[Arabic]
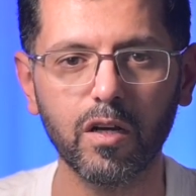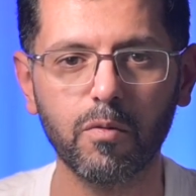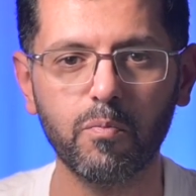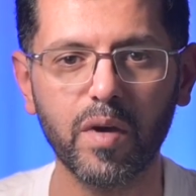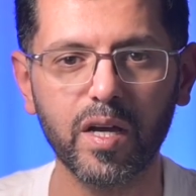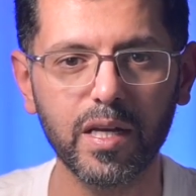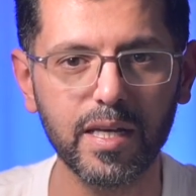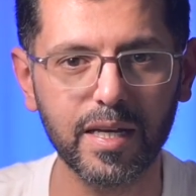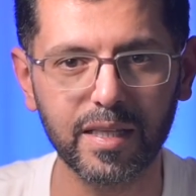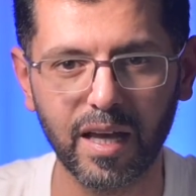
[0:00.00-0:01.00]

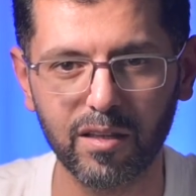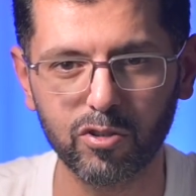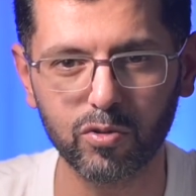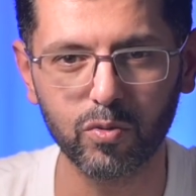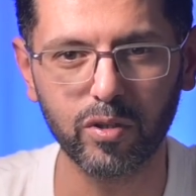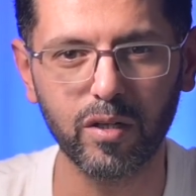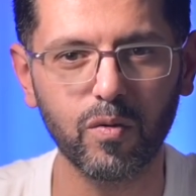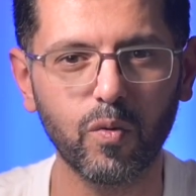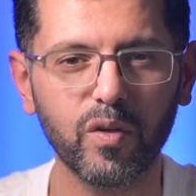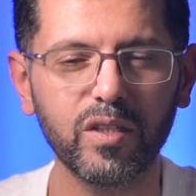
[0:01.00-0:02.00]
بماهيه هذه الصوره
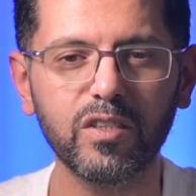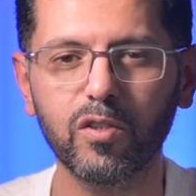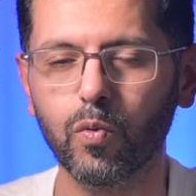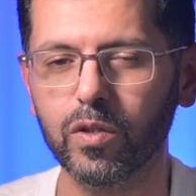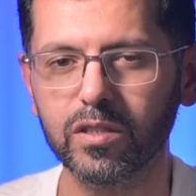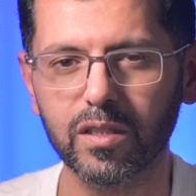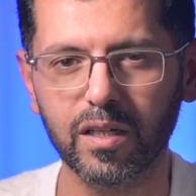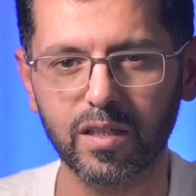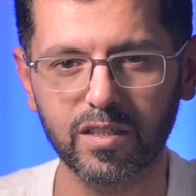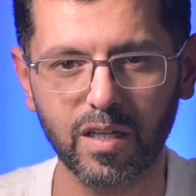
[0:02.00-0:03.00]
وايش
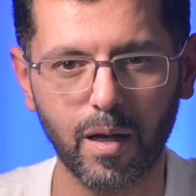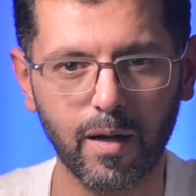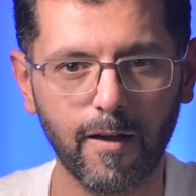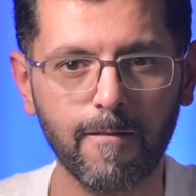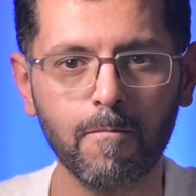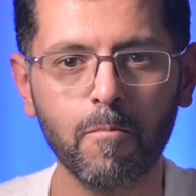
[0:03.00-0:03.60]
توصل رساله